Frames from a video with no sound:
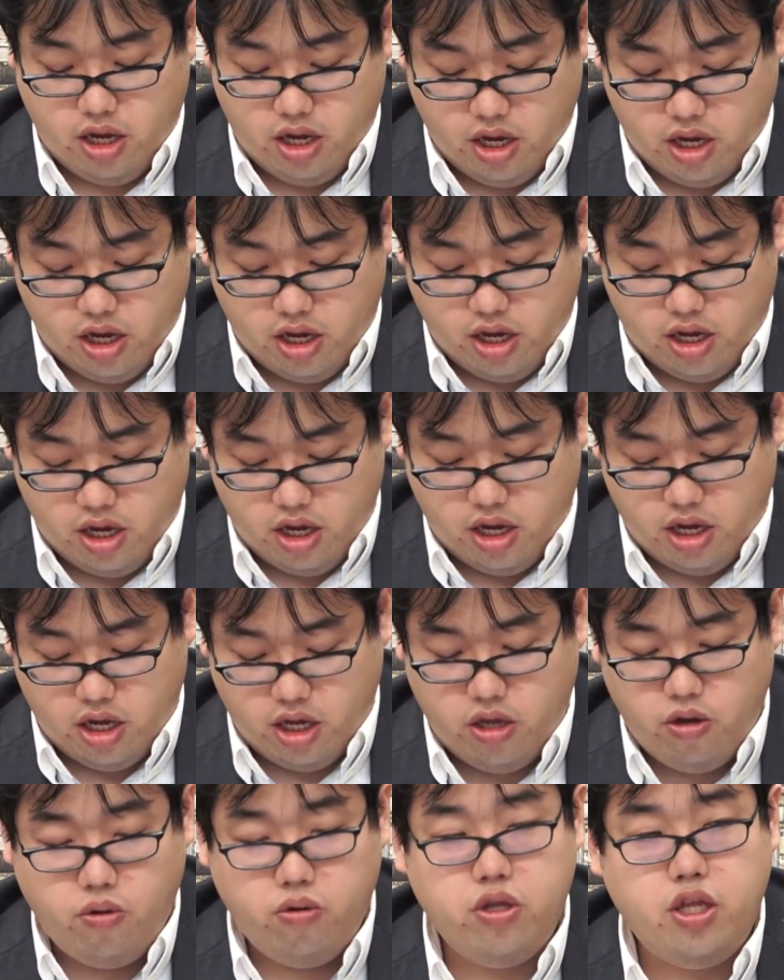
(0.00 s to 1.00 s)

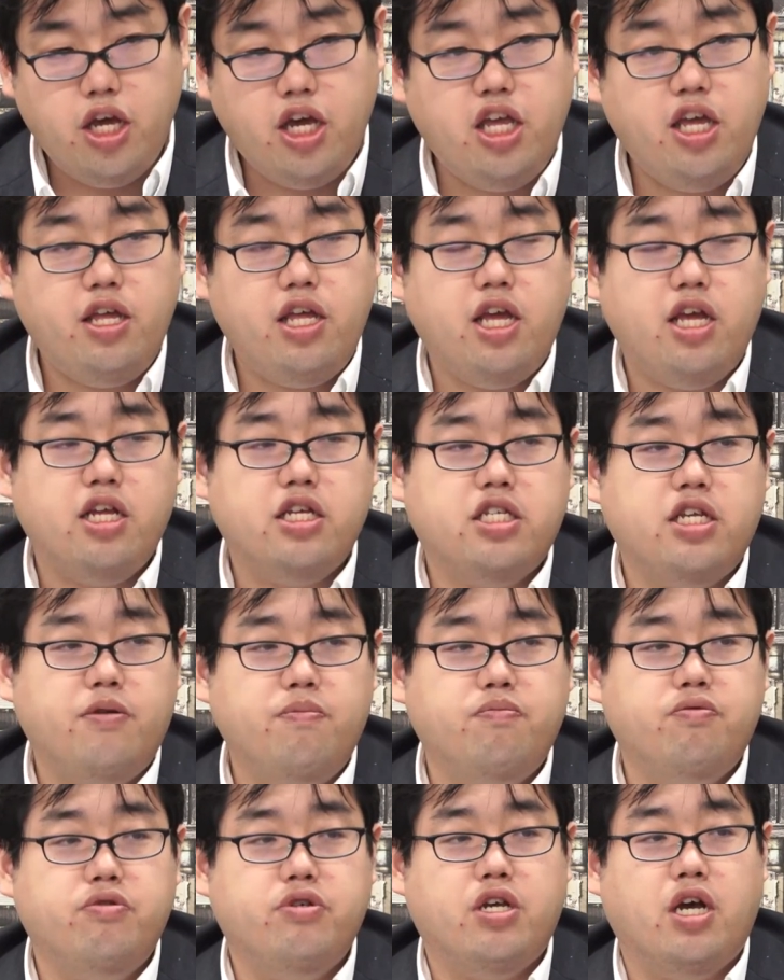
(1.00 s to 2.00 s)
えー、基本的に、え
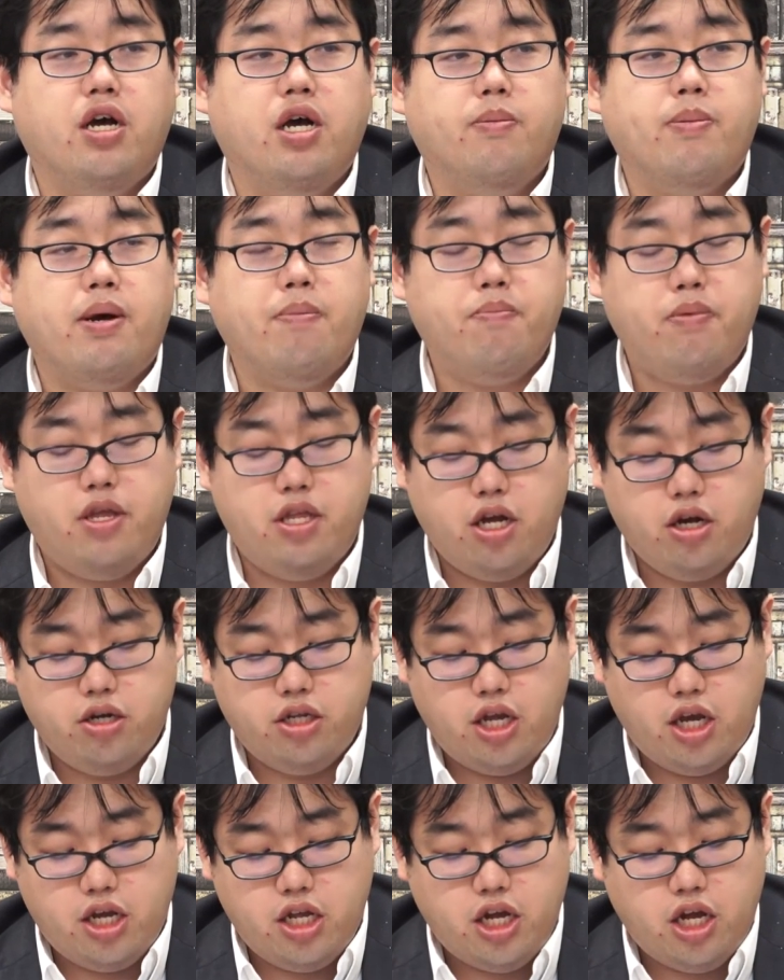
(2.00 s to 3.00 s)
全分野まんべんなく
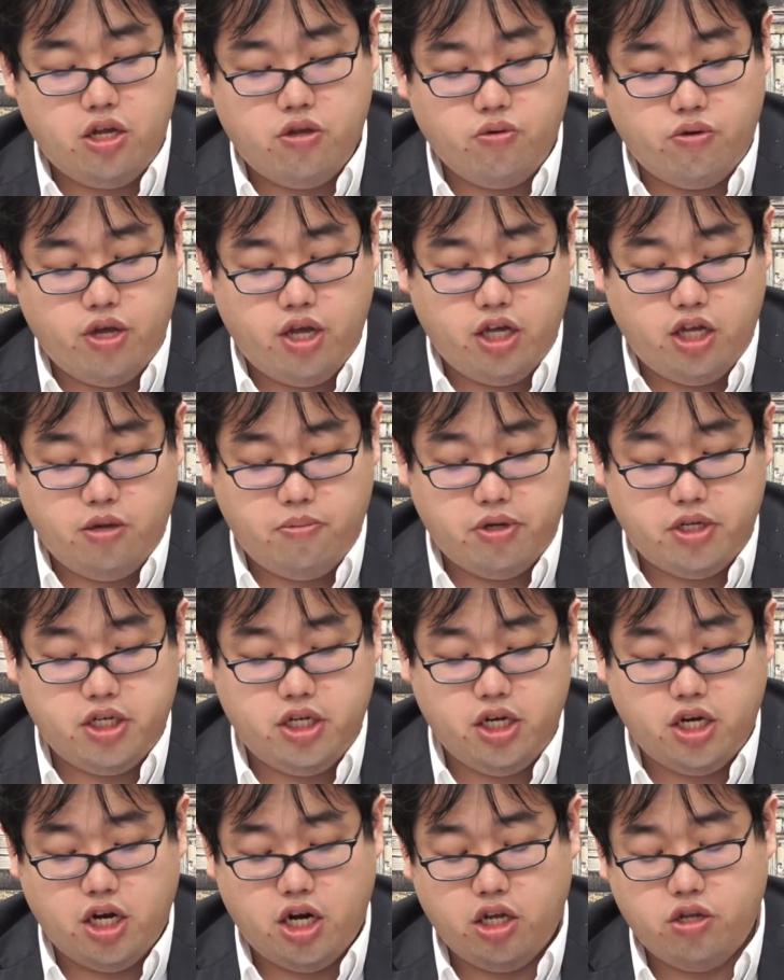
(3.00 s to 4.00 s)
できないと、え厳
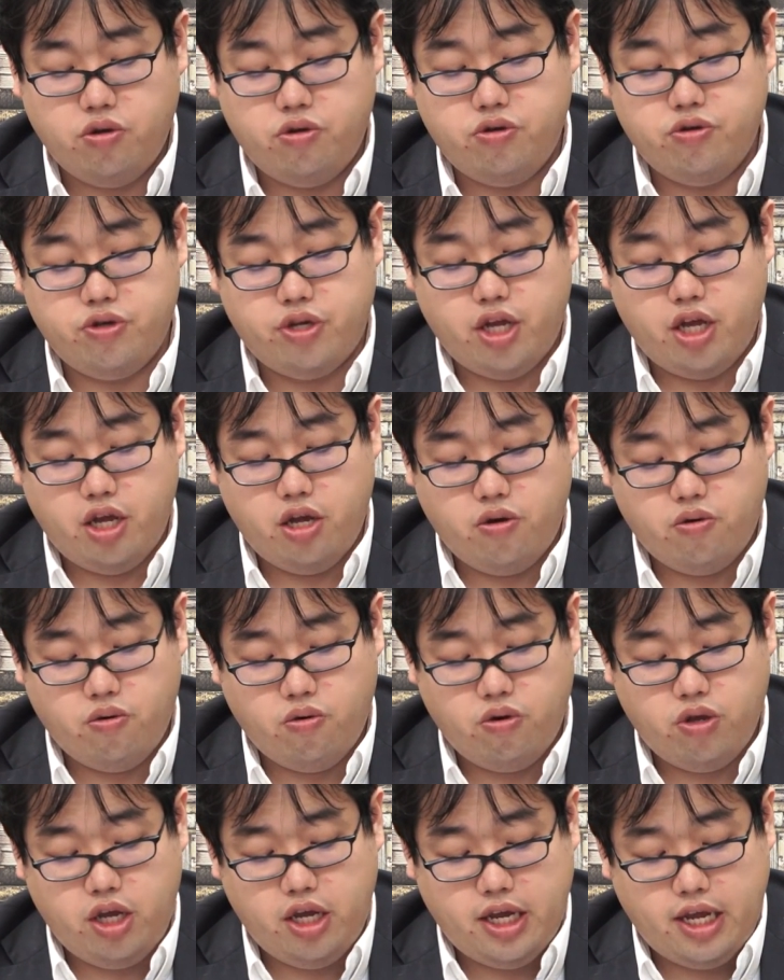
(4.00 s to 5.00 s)
しいかなという傾
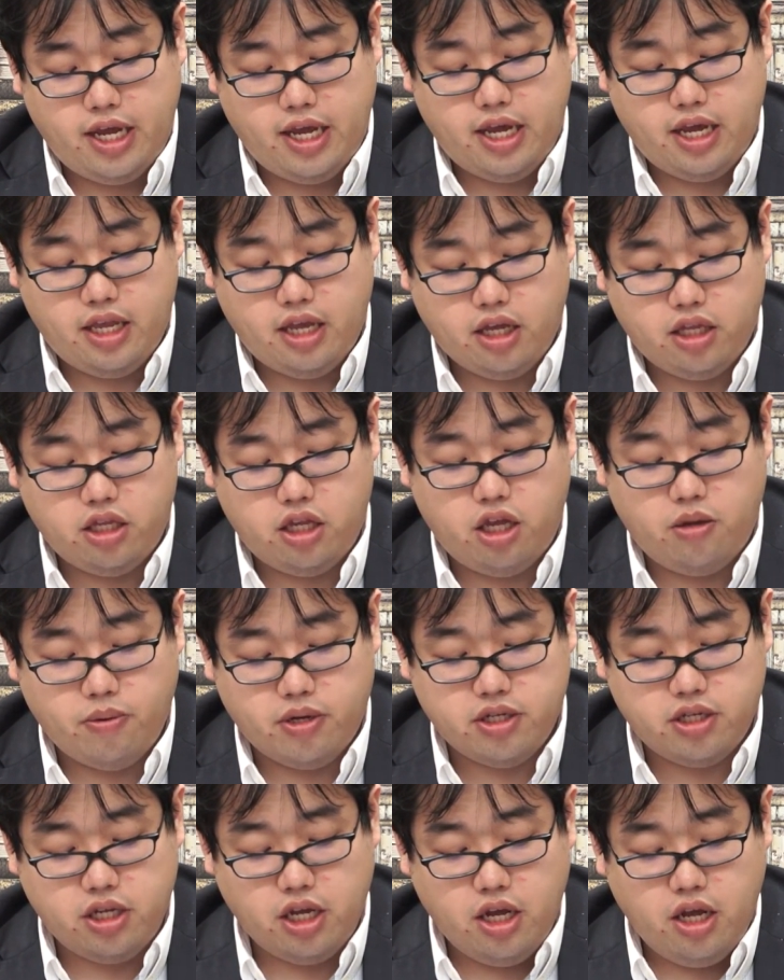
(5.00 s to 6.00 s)
向に、えなってい
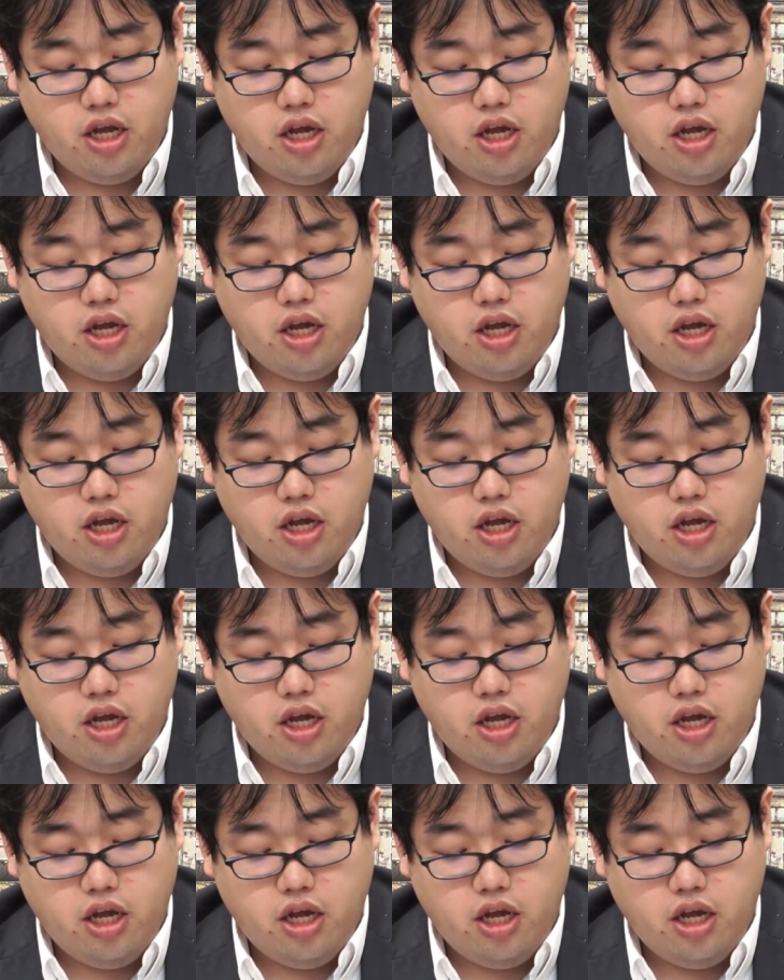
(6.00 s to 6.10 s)
ます。